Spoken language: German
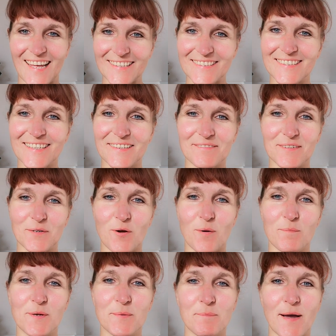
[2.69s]
herzlich
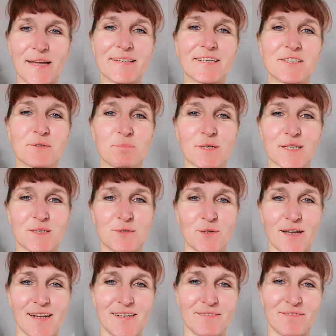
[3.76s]
willkommen in meiner
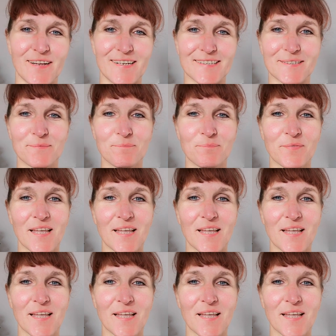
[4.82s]
spirituellen Welt.